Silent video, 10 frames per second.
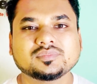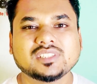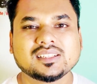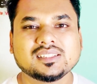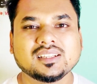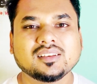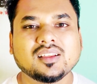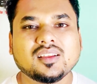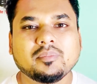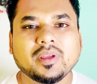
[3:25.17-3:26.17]
যাচ্ছেন
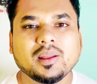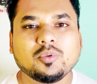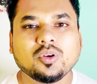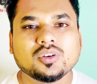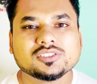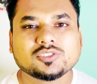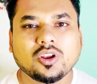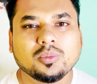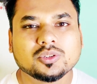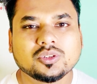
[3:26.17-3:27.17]
বেনাপোল
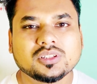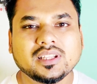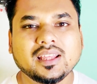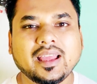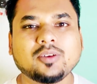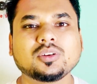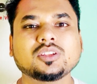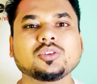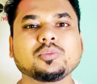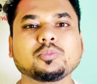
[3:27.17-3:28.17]
স্থলবন্দর দিয়ে এখন
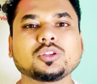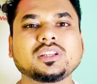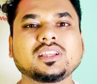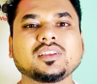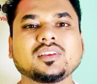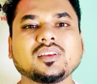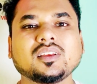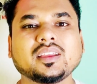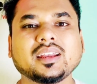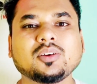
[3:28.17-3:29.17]
কিন্তু প্রতিটি
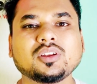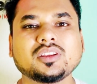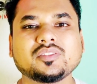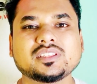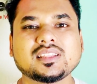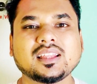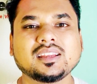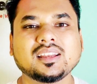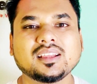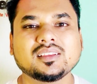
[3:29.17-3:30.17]
ক্যাটাগরির
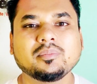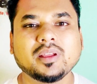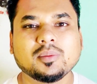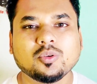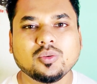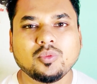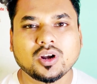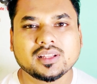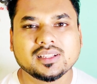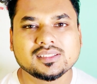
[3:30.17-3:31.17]
ভিসাধারীরাই বেনাপোল
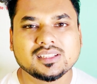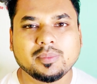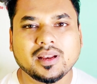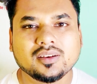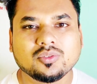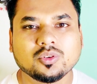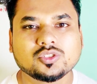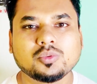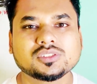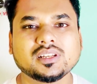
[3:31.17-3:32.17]
বর্ডার দিয়ে যেতে পারেন কোনো
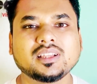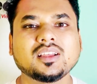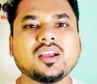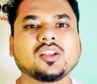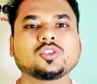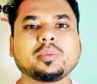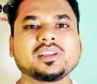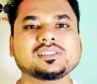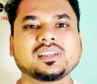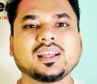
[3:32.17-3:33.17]
সমস্যা নেই তবে
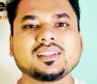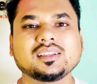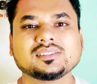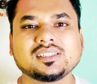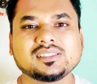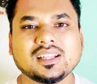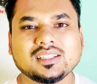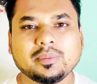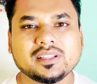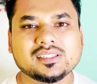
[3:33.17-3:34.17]
সেখানে যেটি
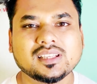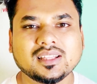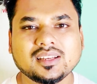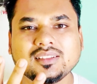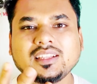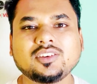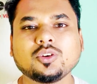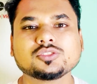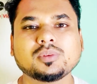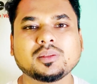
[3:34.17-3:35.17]
জানতে পেরেছি যাদের তিন
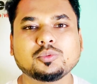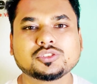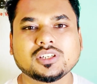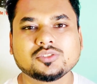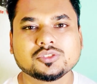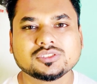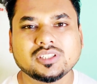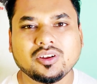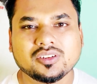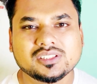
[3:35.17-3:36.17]
ডোজ মানে বুস্টার ডোজ
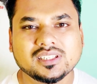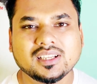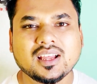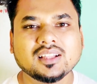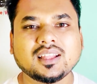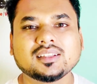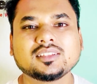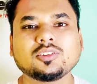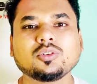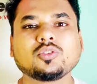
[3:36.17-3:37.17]
দেওয়া রয়েছে তাদের
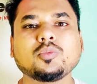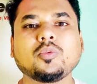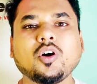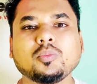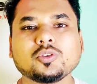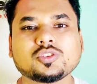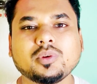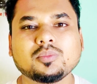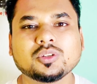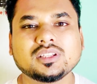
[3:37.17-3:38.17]
তো খুব অল্প
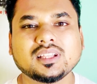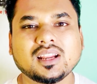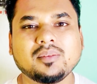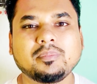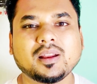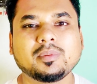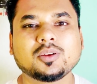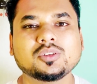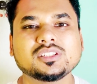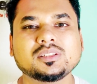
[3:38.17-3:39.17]
সময়ের মধ্যেই তারা পারাপার
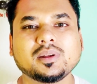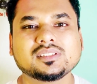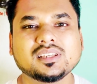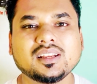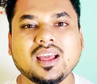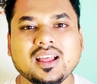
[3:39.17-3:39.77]
হয়ে যেতে পারছেন